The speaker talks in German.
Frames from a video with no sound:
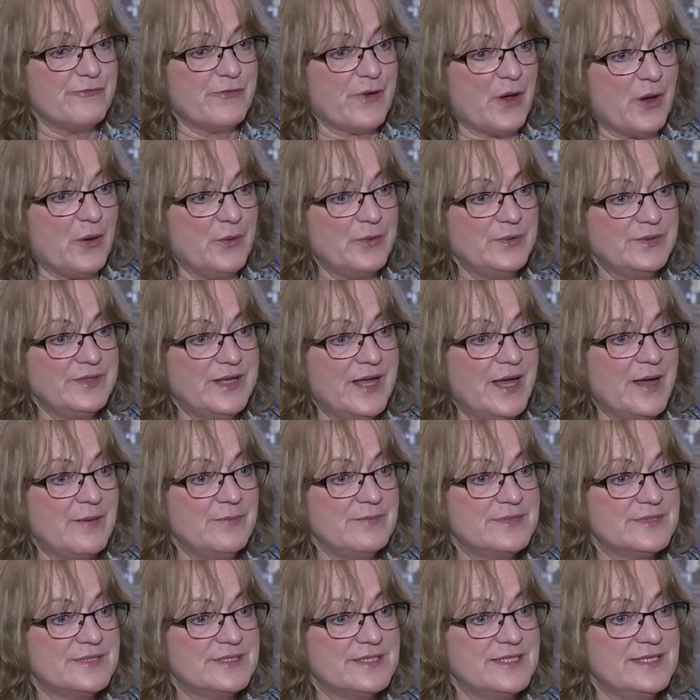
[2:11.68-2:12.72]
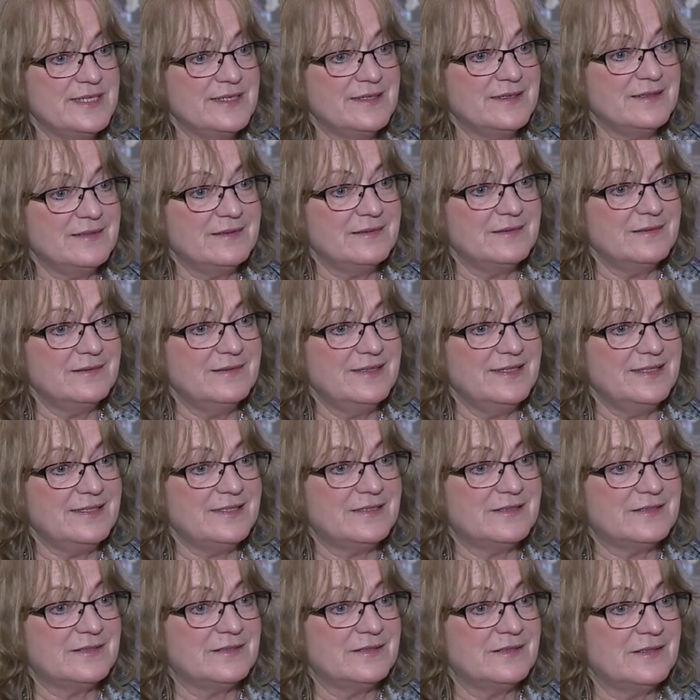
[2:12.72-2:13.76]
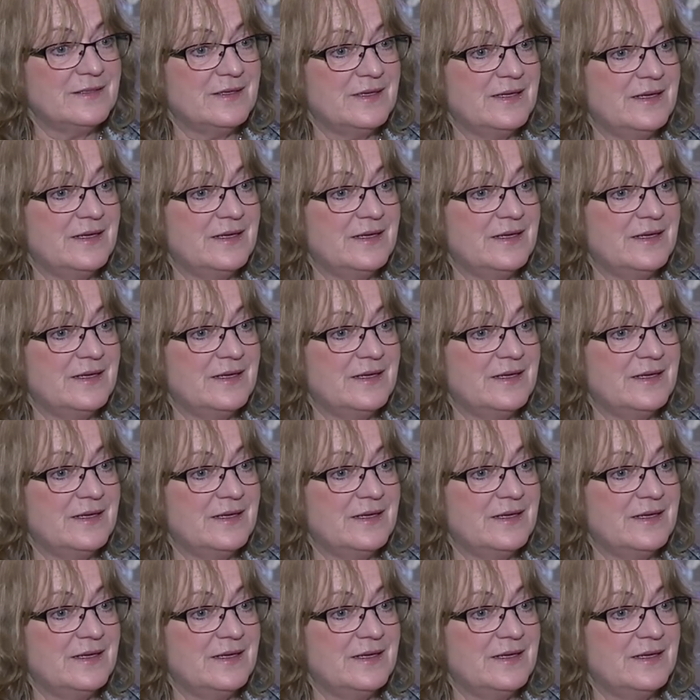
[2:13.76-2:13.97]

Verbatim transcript: Frauen haben es hier nicht